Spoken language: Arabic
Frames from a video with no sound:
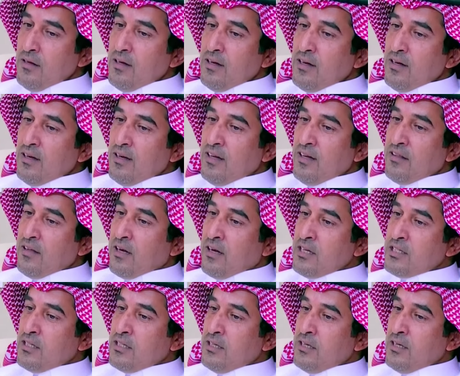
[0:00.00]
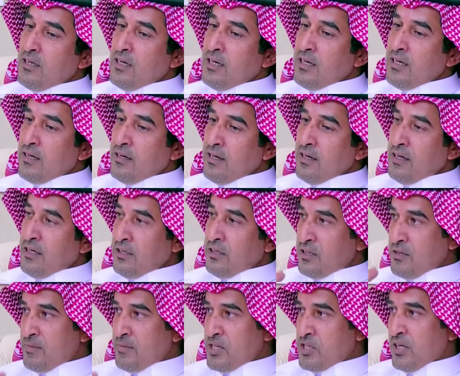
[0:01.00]
هذا الرجل أنا عندي
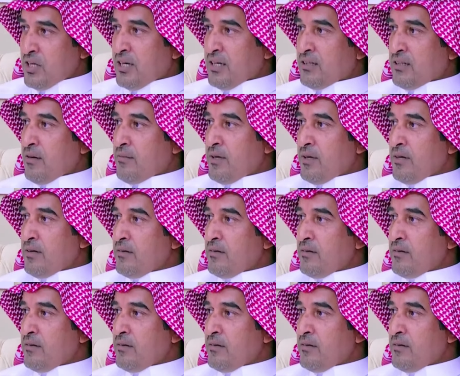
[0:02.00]
مزرعة طبعا